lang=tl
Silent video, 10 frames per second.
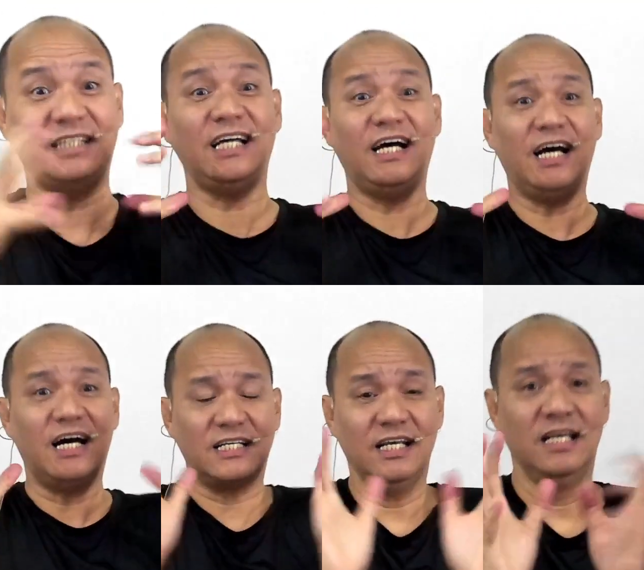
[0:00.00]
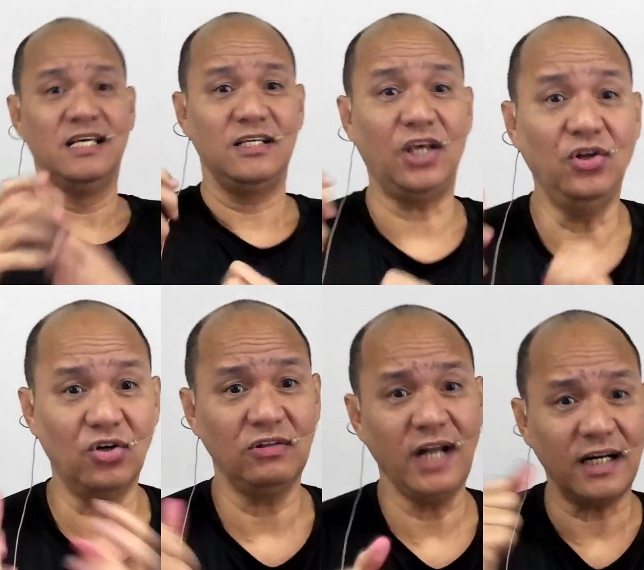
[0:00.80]
sa isang ahas,
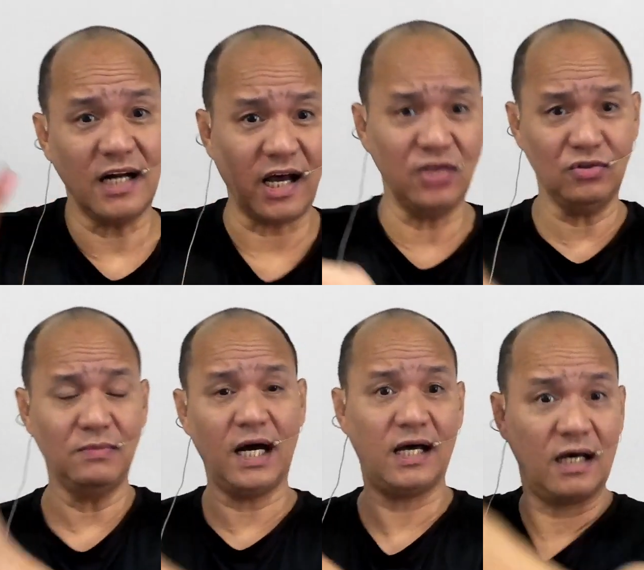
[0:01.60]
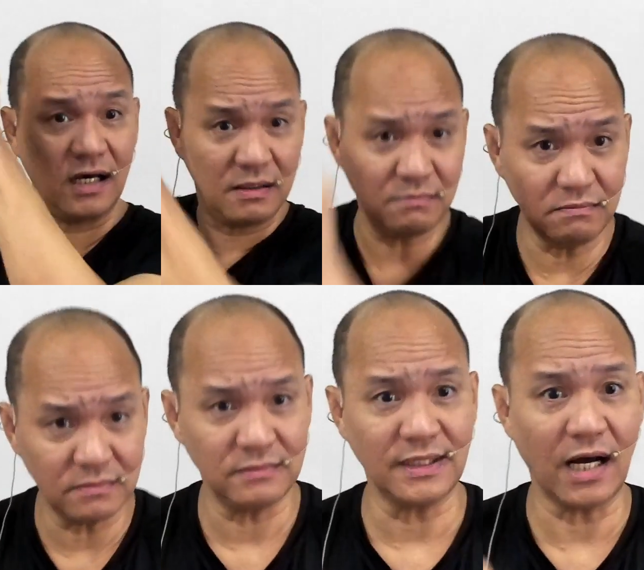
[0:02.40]
kinorner na kayo ng mga
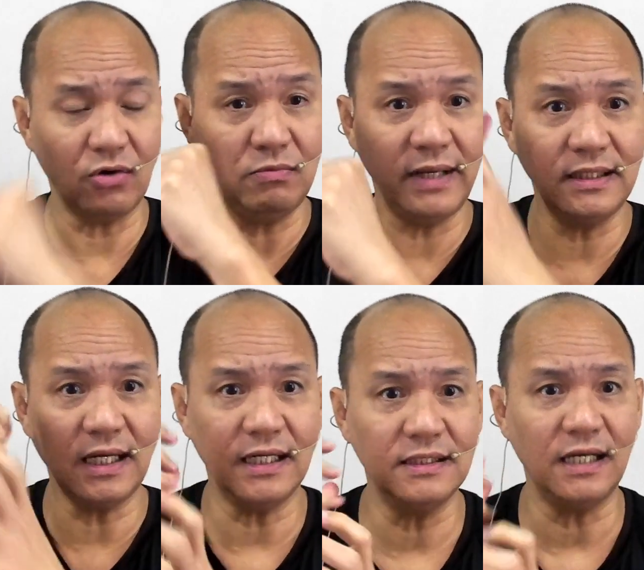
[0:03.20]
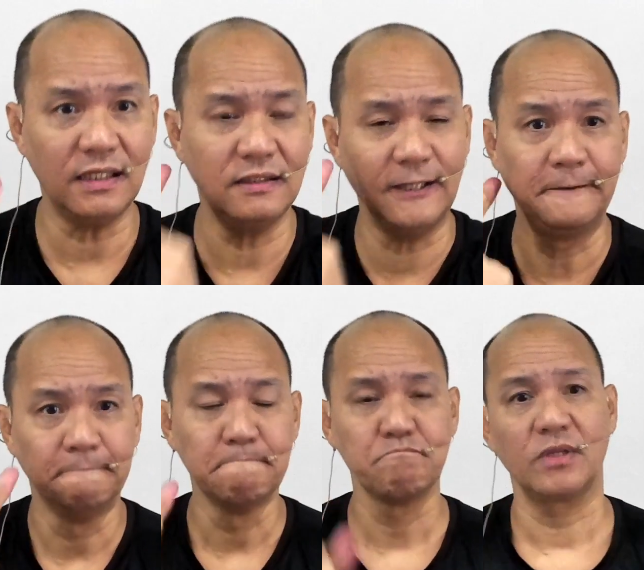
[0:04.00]
taong may daladalang
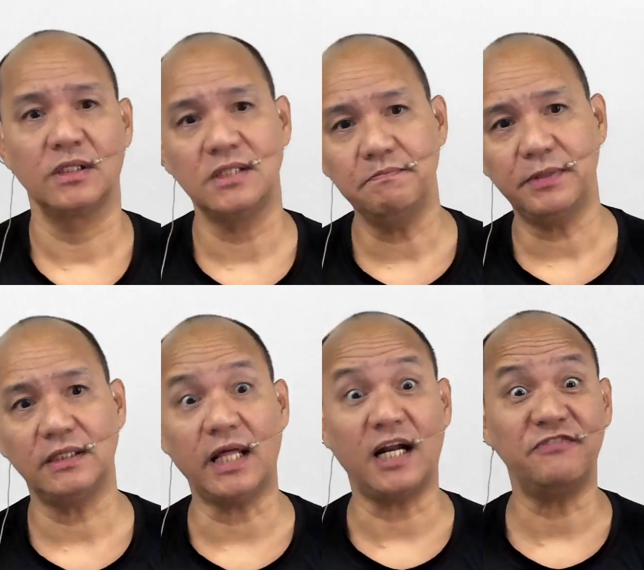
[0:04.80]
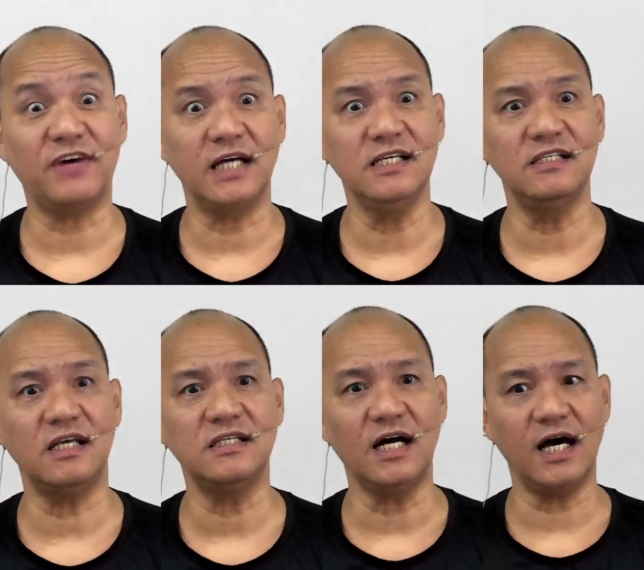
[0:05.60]
siyempre terrifying sa
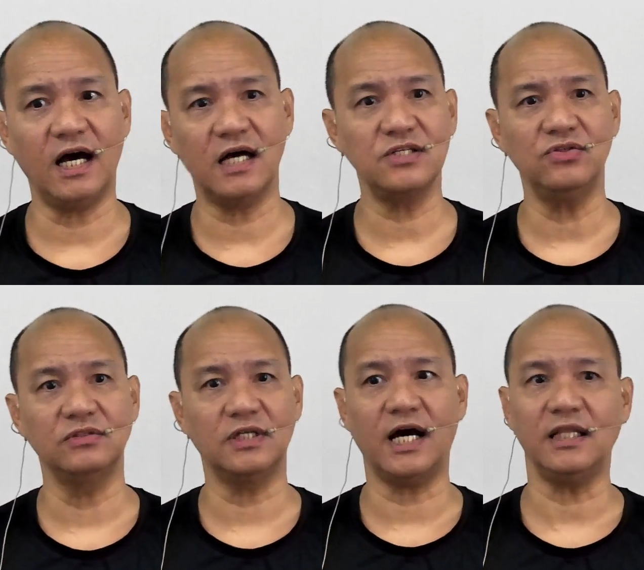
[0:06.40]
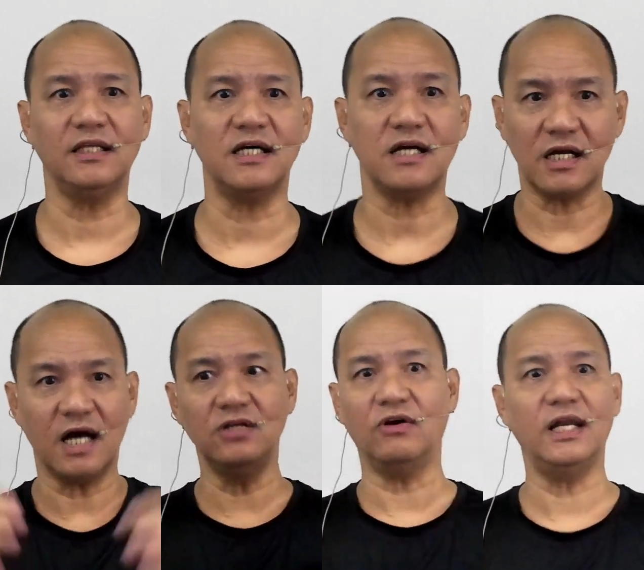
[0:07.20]
isang ahas 'yon kahit na,
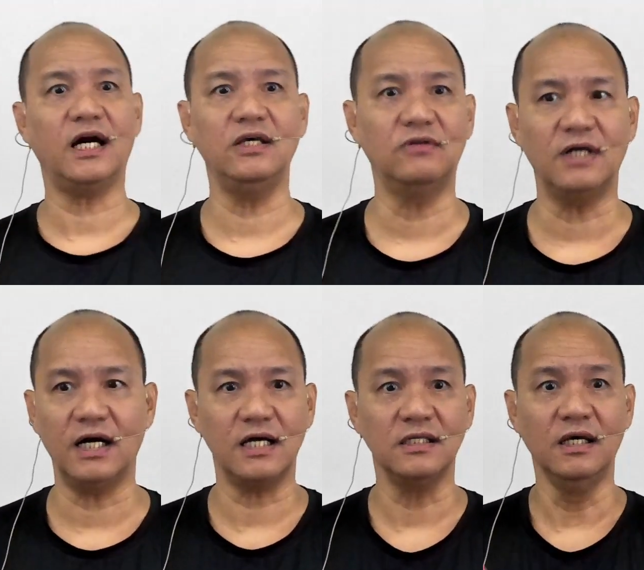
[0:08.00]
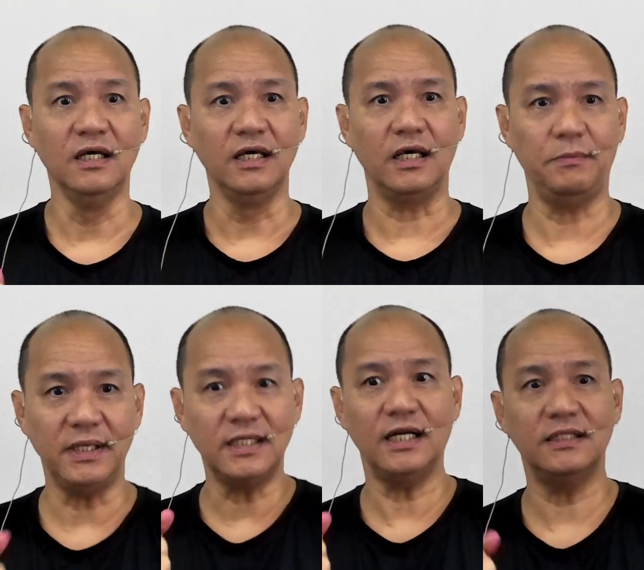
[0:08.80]
gaano kalaki yung ahas. Eh
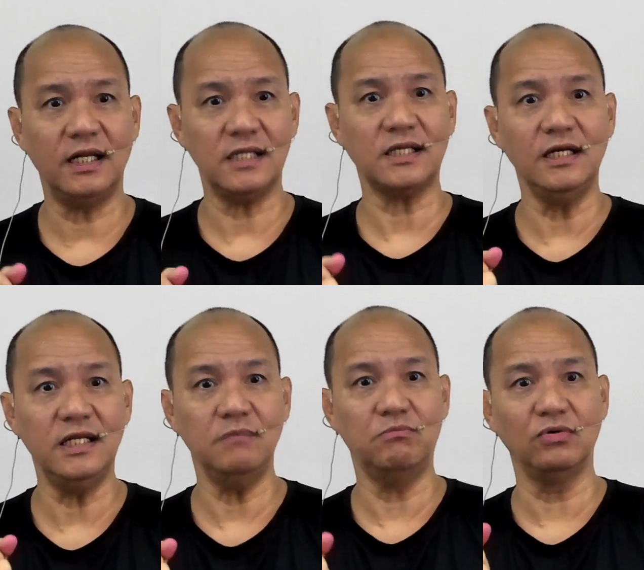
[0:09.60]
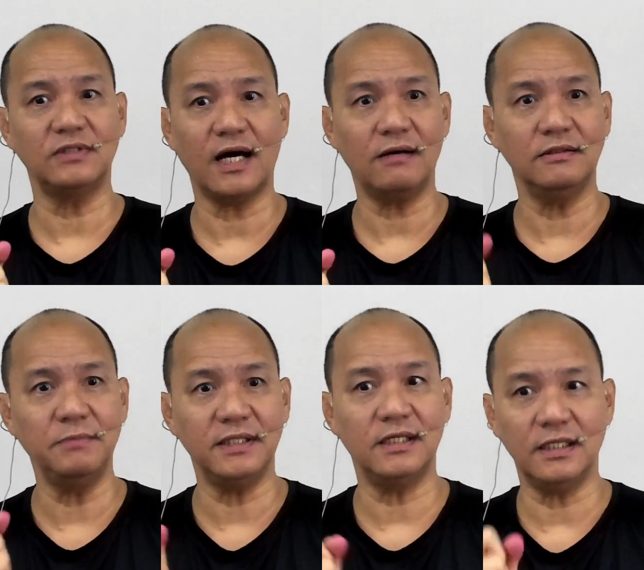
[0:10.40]
may daladala isang libong tao,
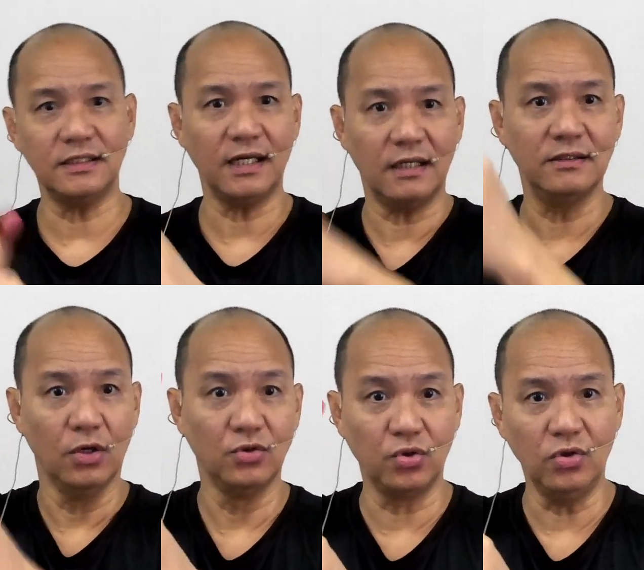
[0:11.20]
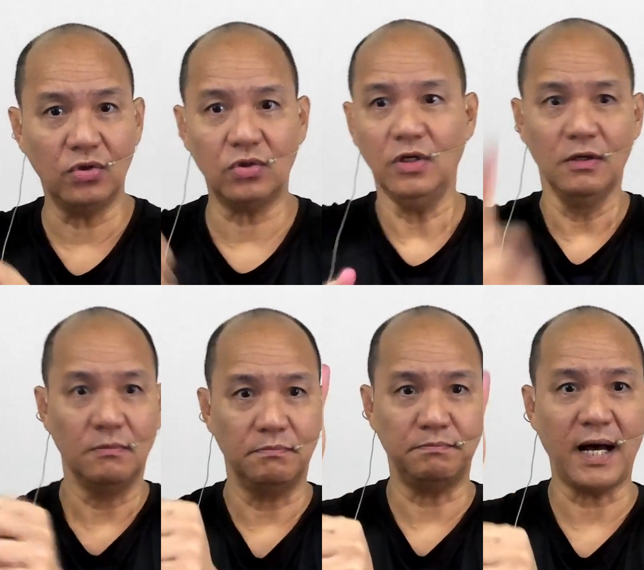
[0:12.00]
may daladalang sulo,
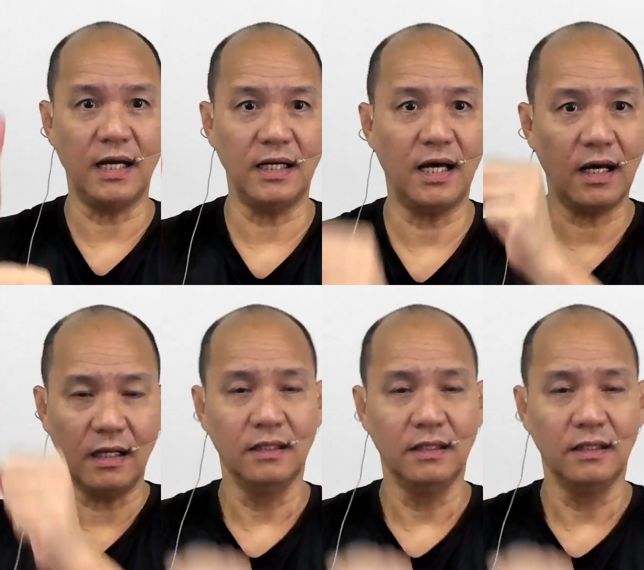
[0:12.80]
pana,